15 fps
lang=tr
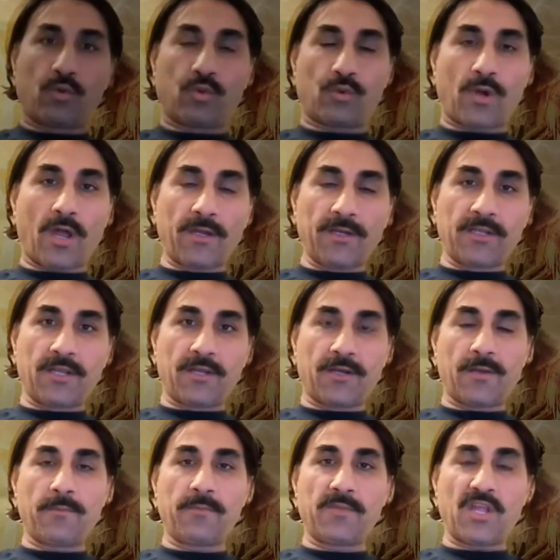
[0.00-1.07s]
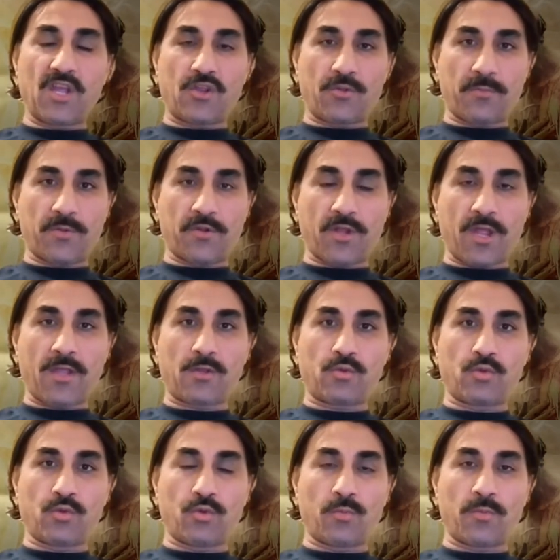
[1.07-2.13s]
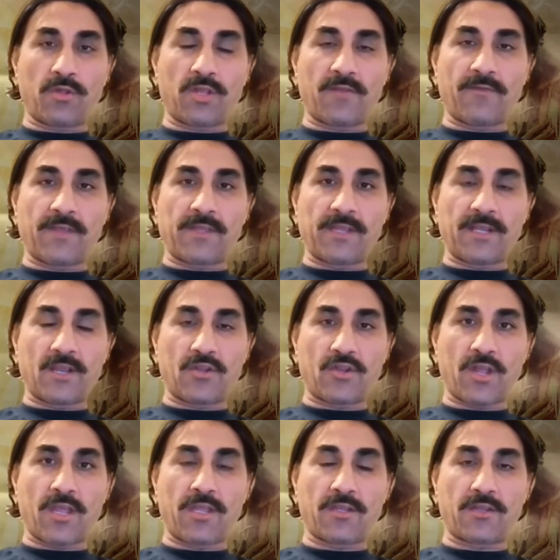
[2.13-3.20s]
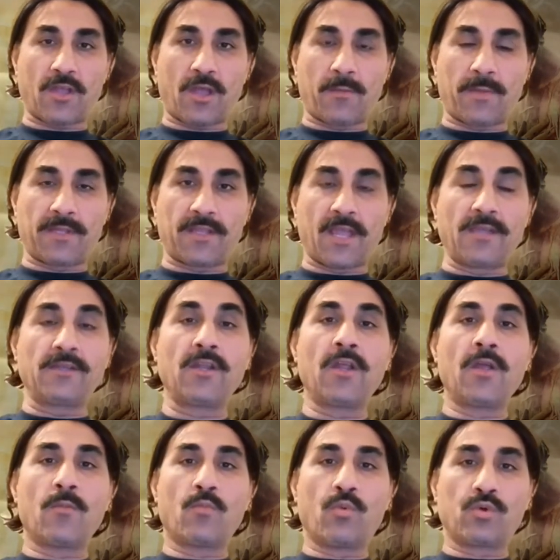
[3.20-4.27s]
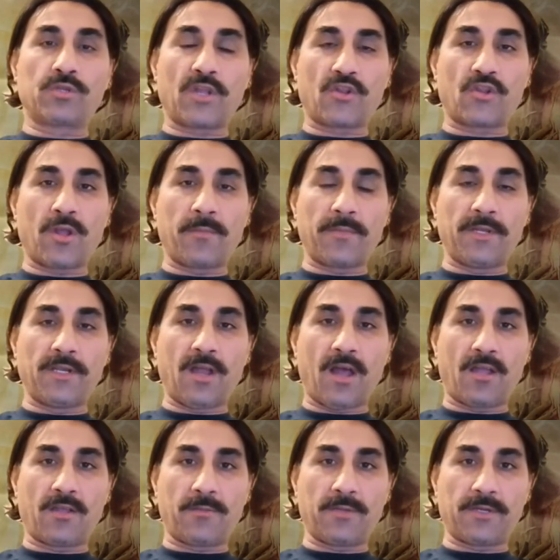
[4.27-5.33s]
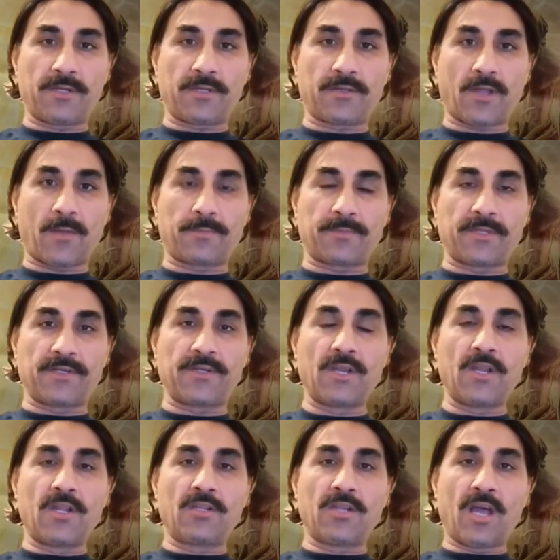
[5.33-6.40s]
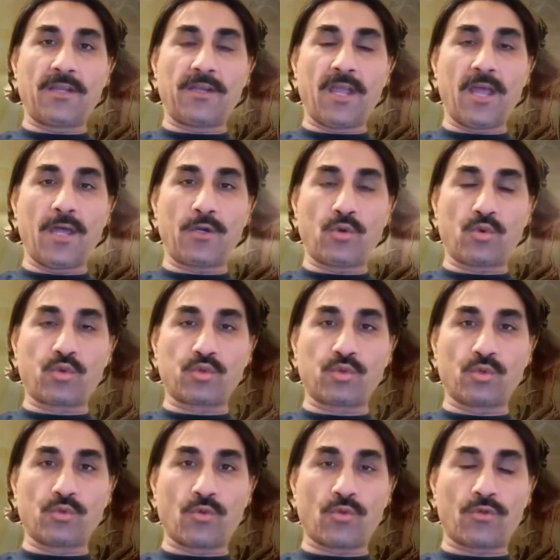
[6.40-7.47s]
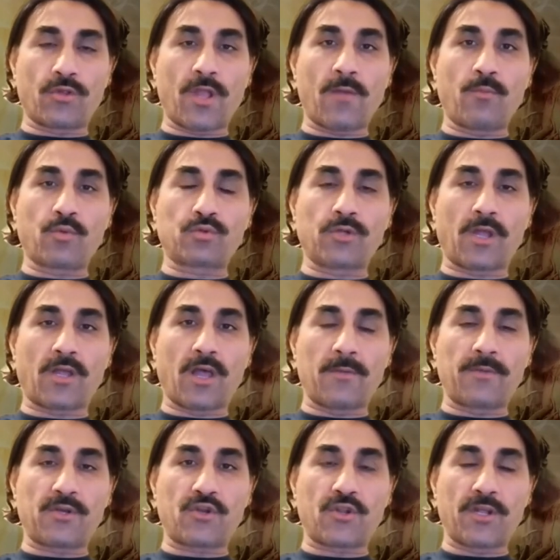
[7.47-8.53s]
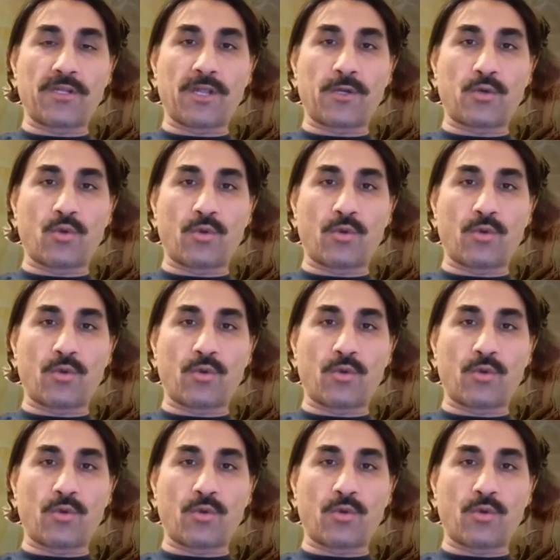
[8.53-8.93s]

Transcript: Kur'an-ı Kerim geçmişe, günümüze ve geleceğe hitap eden muhteşem ilahi bir kitaptır. Yani her okuduğunuzda mutlaka bir şeyler